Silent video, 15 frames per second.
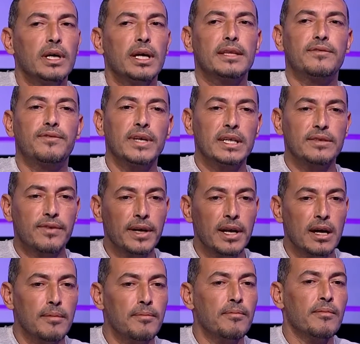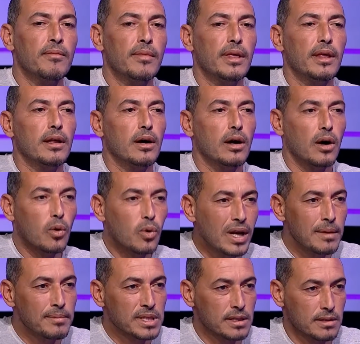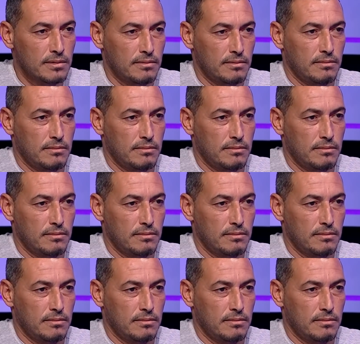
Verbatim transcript: دفينا دفناهم ولامس